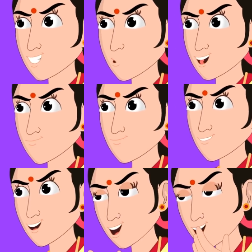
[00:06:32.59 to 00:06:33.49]
ఆఖరి
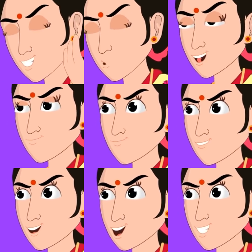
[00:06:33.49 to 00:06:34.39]
అవకాశం ఇస్తున్నా
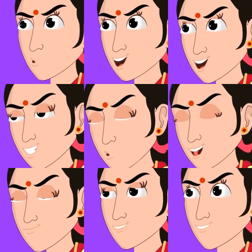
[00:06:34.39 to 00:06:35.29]
బంగారు
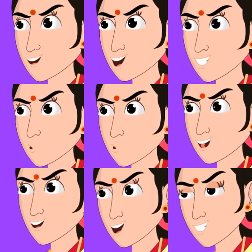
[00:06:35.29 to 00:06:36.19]
గుడ్లనిచ్చావా సరే